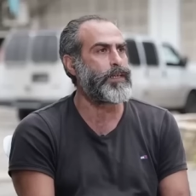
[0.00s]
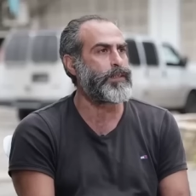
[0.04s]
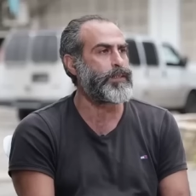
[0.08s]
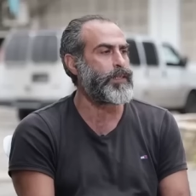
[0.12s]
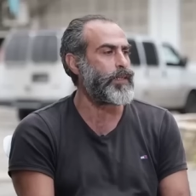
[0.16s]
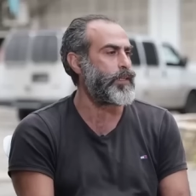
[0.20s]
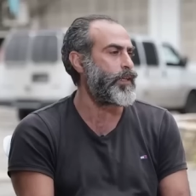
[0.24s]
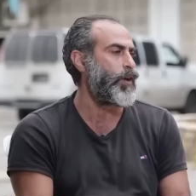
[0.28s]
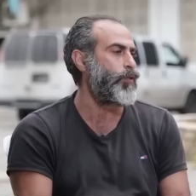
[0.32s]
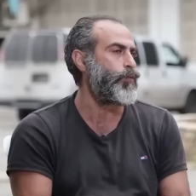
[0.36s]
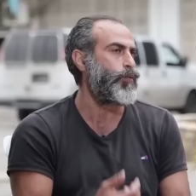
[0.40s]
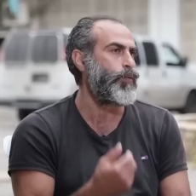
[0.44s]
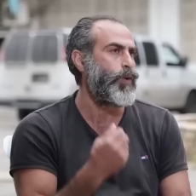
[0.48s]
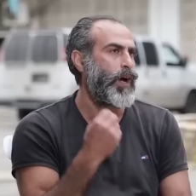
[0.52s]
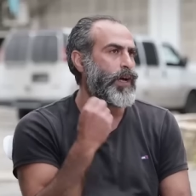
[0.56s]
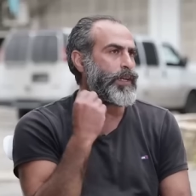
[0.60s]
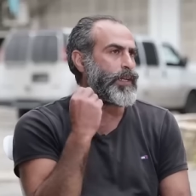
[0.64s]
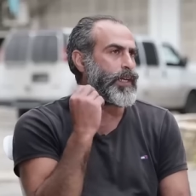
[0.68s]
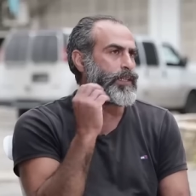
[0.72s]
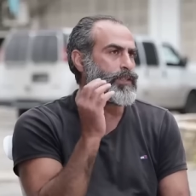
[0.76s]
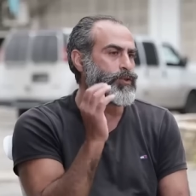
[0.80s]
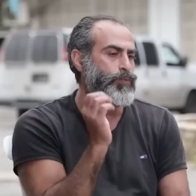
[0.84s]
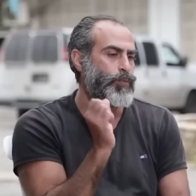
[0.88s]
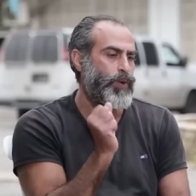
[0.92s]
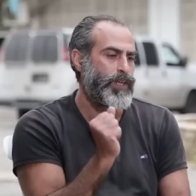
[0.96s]
صرت لو
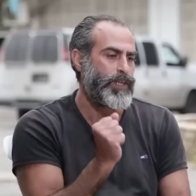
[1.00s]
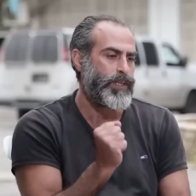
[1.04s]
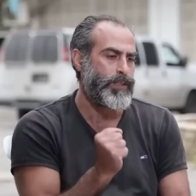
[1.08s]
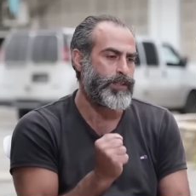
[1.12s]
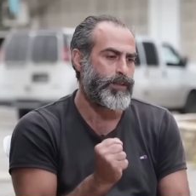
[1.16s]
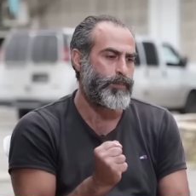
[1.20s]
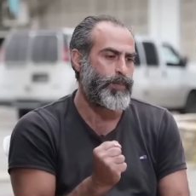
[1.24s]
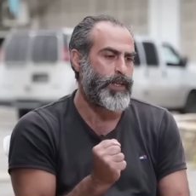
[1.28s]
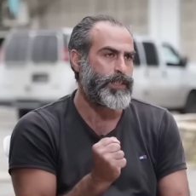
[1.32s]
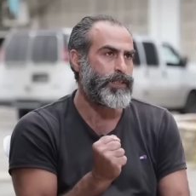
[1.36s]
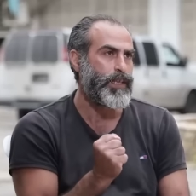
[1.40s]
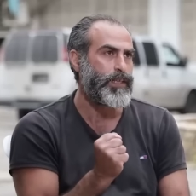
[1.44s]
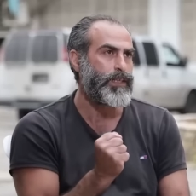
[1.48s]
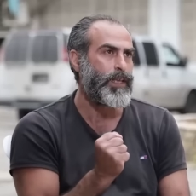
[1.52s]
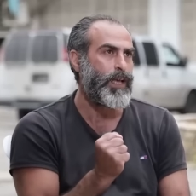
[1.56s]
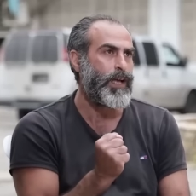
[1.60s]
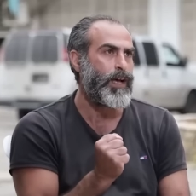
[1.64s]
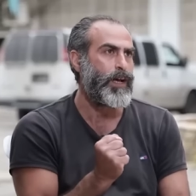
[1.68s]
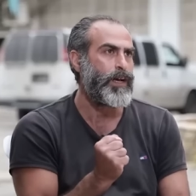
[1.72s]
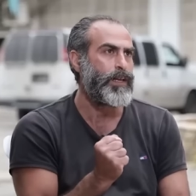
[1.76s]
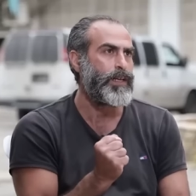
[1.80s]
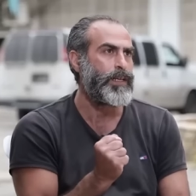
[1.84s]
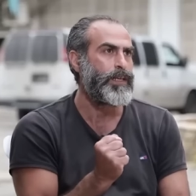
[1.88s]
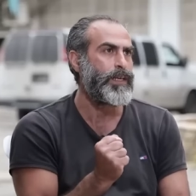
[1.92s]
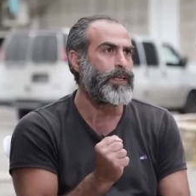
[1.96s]
انا شوي ضبطت
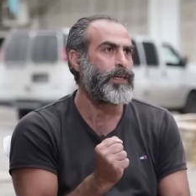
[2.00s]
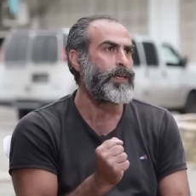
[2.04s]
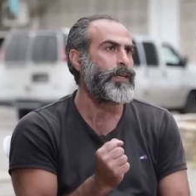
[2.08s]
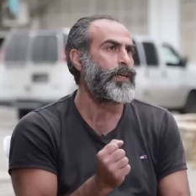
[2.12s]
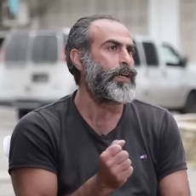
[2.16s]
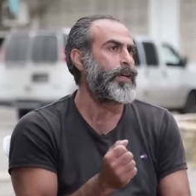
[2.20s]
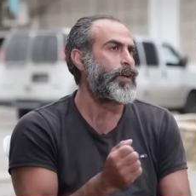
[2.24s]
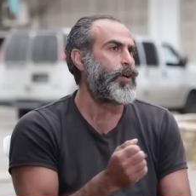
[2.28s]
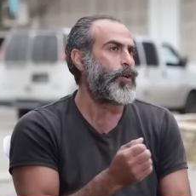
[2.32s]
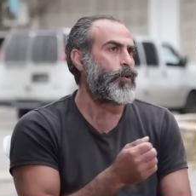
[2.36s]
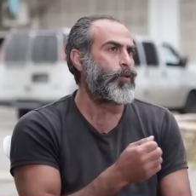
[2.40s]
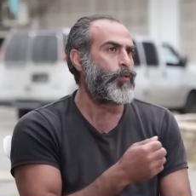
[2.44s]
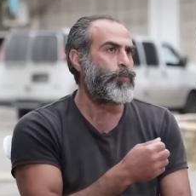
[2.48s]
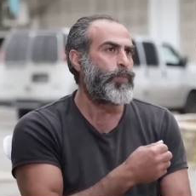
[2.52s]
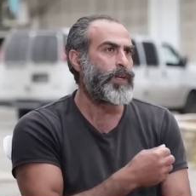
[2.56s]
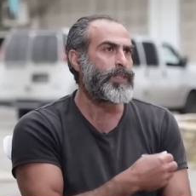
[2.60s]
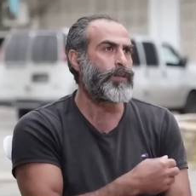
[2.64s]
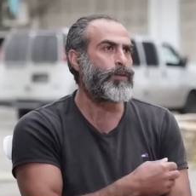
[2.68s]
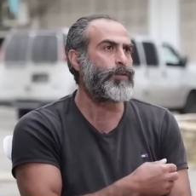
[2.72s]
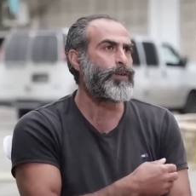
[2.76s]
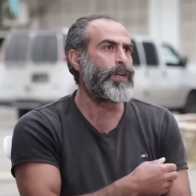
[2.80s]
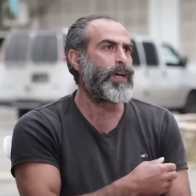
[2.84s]
حالي وما